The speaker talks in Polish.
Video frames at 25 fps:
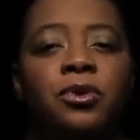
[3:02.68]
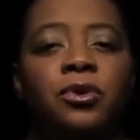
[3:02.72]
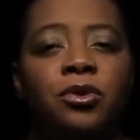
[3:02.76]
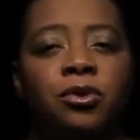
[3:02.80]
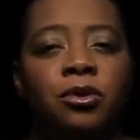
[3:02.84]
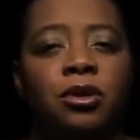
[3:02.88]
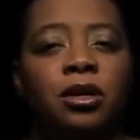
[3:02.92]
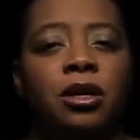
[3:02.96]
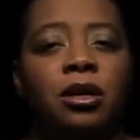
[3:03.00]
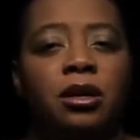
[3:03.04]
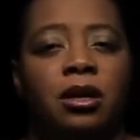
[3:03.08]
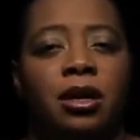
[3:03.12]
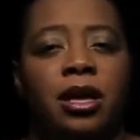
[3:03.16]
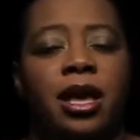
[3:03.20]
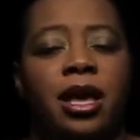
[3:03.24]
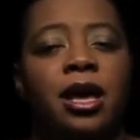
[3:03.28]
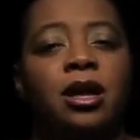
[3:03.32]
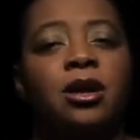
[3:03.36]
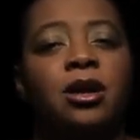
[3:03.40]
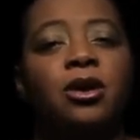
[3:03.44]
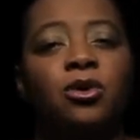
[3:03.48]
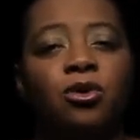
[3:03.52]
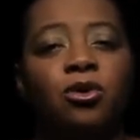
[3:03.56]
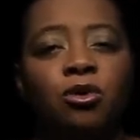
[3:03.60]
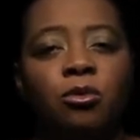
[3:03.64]
tym, że
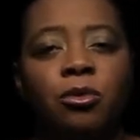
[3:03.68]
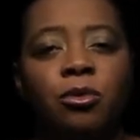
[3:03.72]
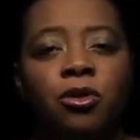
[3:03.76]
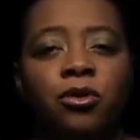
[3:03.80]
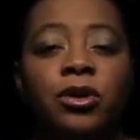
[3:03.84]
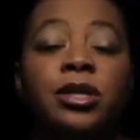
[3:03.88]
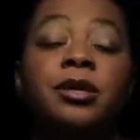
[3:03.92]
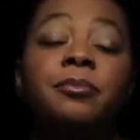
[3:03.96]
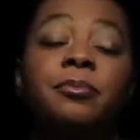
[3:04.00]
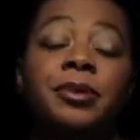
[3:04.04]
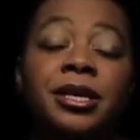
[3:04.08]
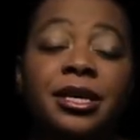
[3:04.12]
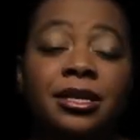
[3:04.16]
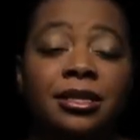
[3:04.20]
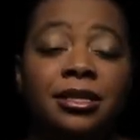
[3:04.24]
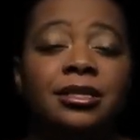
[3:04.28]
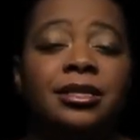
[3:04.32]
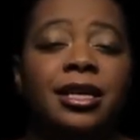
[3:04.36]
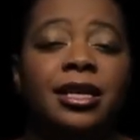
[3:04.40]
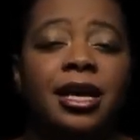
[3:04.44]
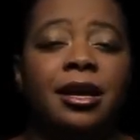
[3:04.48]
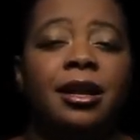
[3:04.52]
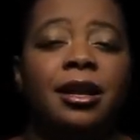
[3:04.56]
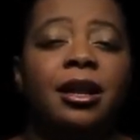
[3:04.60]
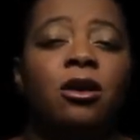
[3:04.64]
mogłam pracować w
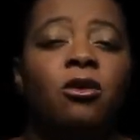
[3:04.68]
domu,